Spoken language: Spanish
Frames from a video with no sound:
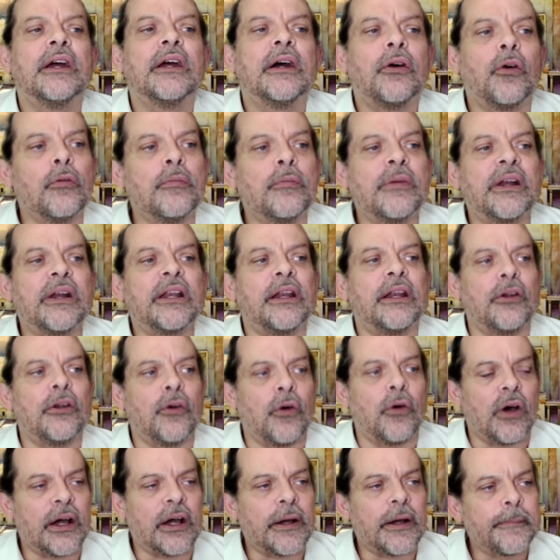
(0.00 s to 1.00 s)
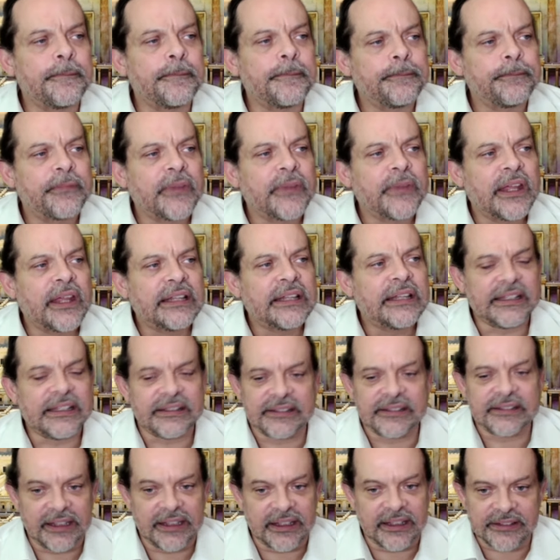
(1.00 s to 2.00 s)
un veneno
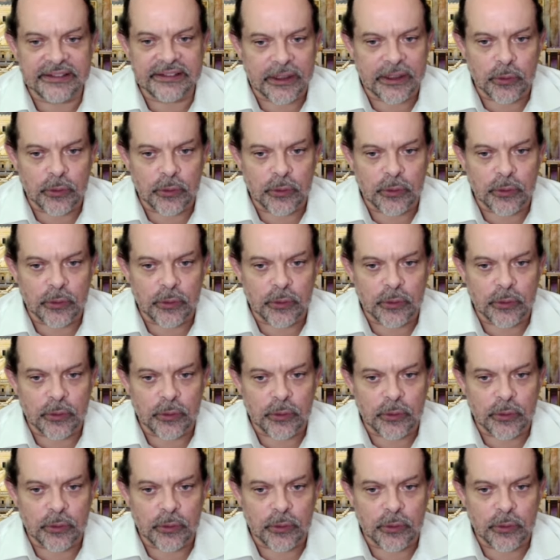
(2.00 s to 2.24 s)
decide ser